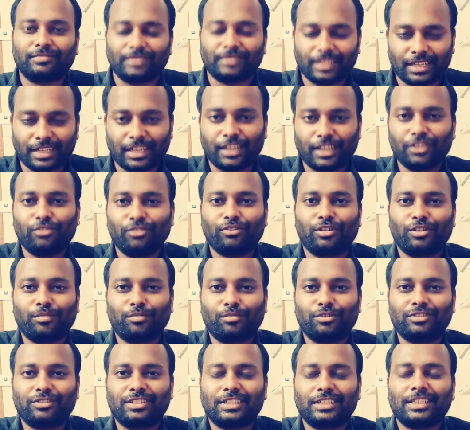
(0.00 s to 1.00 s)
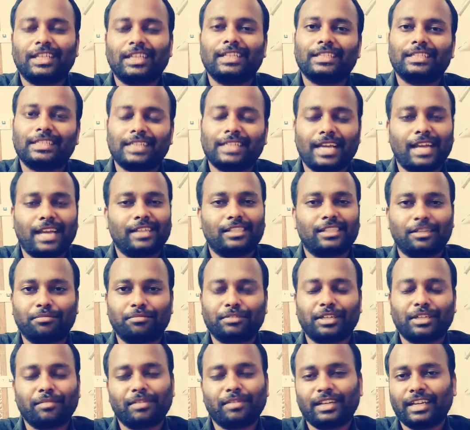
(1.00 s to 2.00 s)
இந்த கதை உங்களுக்கு பிடிச்சிருந்தா இந்த சேனல்
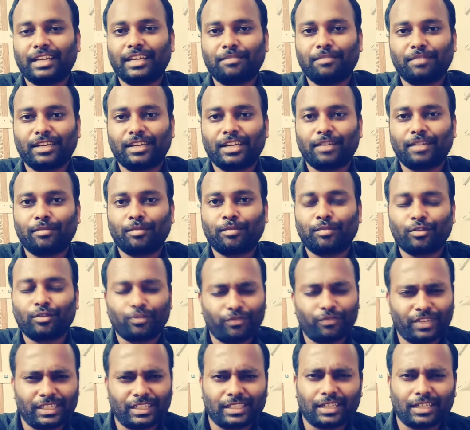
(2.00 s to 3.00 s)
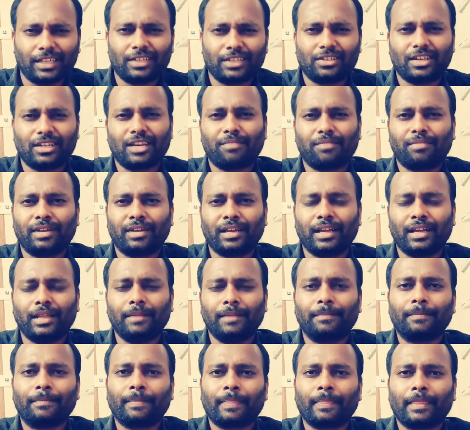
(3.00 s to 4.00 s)
சப்ஸ்கிரைப் பண்ணி லைக் பண்ணி கமெண்ட் பண்ணுங்க ஃப்ரெண்ட்ஸ்க்கெலாம் ஷேர் பண்ணுங்கள்